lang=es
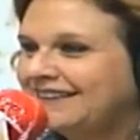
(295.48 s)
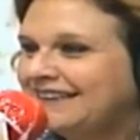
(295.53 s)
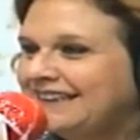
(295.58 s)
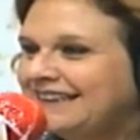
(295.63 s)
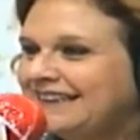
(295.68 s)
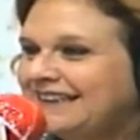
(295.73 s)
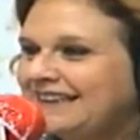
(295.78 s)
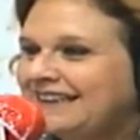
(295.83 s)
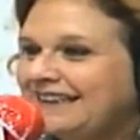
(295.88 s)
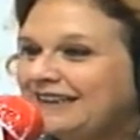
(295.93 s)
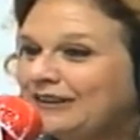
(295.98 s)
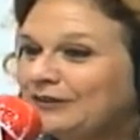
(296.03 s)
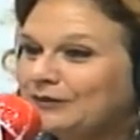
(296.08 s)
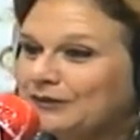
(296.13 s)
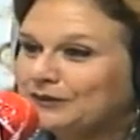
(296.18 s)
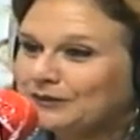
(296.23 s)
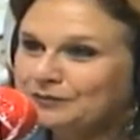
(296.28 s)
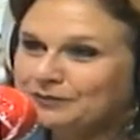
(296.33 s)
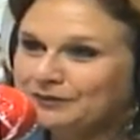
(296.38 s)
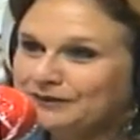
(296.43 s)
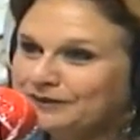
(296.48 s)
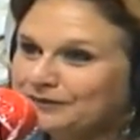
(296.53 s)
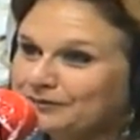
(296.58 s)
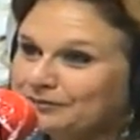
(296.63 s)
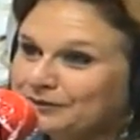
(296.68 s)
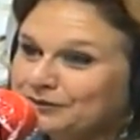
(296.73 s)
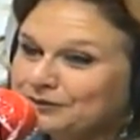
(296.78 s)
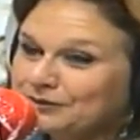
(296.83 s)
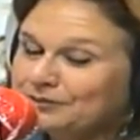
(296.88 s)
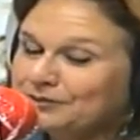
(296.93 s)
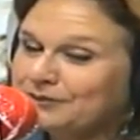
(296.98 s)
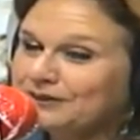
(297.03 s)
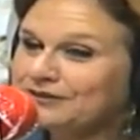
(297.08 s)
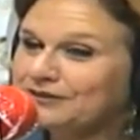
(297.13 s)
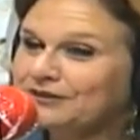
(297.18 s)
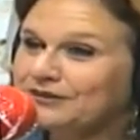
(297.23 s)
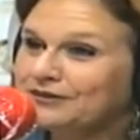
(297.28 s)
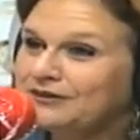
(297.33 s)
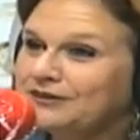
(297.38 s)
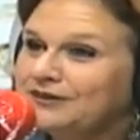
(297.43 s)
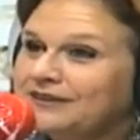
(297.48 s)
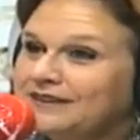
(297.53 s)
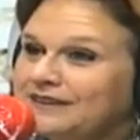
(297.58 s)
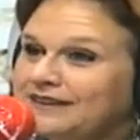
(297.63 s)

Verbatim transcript: Y luego, pues, por supuesto,